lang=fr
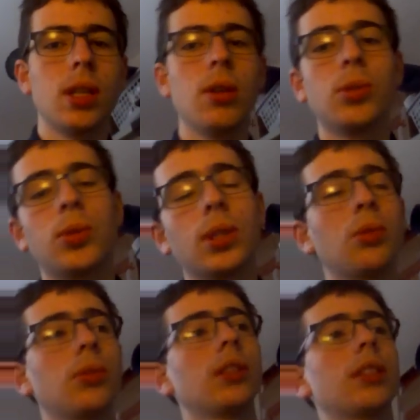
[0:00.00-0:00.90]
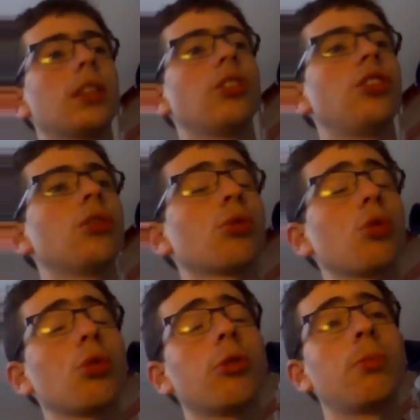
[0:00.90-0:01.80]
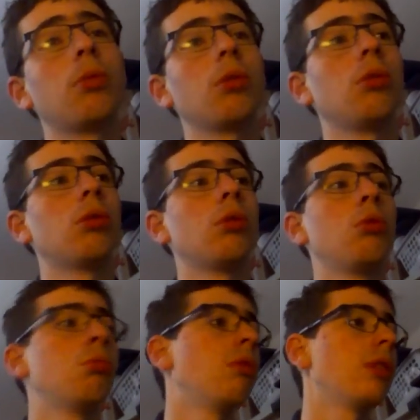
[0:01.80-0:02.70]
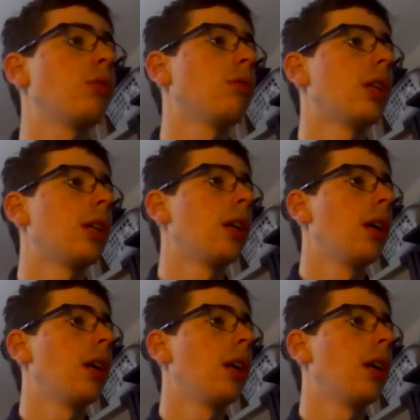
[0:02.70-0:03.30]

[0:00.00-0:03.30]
Peut-être aussi Kenji, se retrouve pour une, mauvaise nouvelle.